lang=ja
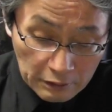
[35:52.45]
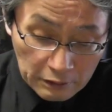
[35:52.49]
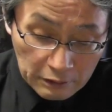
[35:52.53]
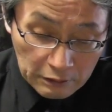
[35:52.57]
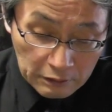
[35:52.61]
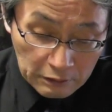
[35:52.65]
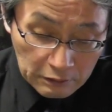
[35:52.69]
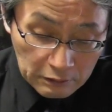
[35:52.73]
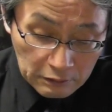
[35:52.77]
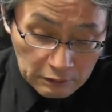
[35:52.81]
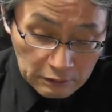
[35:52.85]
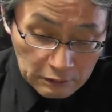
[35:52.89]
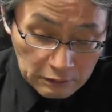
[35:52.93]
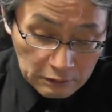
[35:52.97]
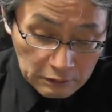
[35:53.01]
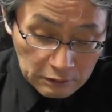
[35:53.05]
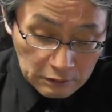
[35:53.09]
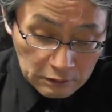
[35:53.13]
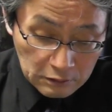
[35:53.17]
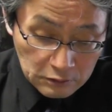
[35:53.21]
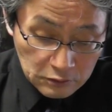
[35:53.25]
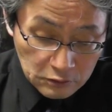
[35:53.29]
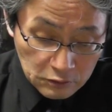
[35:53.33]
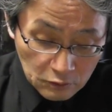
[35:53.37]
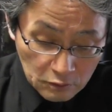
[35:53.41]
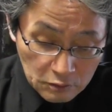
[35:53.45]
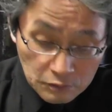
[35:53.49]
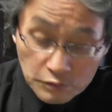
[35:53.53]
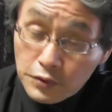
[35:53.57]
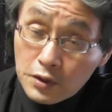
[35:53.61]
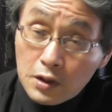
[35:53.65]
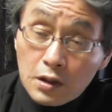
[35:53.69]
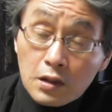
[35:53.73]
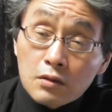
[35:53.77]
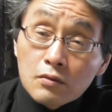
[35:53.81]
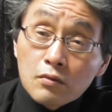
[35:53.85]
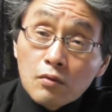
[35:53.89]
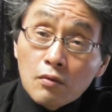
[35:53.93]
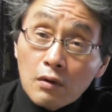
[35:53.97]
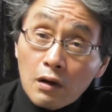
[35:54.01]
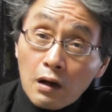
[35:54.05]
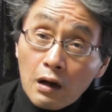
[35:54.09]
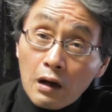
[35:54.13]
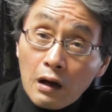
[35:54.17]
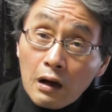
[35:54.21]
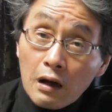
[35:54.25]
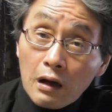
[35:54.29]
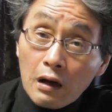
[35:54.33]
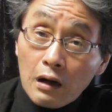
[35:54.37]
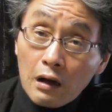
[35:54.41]
えー、正三と
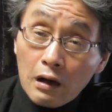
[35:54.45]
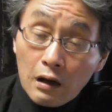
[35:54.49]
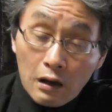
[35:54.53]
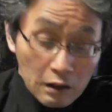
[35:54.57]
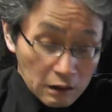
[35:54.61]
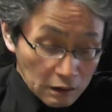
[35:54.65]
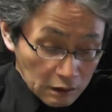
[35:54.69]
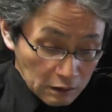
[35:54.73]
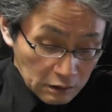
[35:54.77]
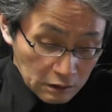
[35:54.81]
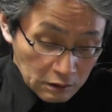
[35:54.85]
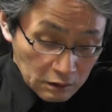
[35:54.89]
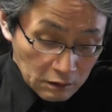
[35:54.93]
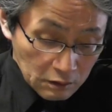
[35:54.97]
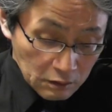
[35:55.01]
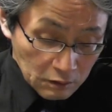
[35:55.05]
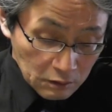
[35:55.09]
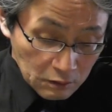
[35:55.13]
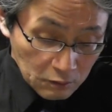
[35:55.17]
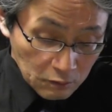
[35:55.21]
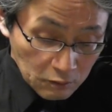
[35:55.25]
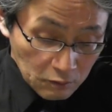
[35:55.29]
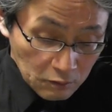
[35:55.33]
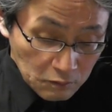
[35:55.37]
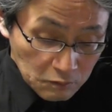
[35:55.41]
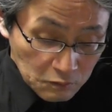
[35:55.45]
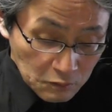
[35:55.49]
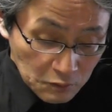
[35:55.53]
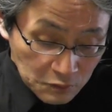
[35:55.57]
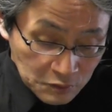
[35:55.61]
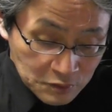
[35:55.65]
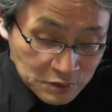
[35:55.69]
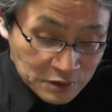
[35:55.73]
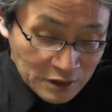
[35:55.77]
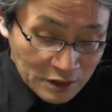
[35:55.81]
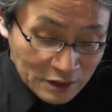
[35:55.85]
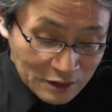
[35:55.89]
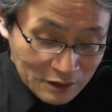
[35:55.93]
か本門寺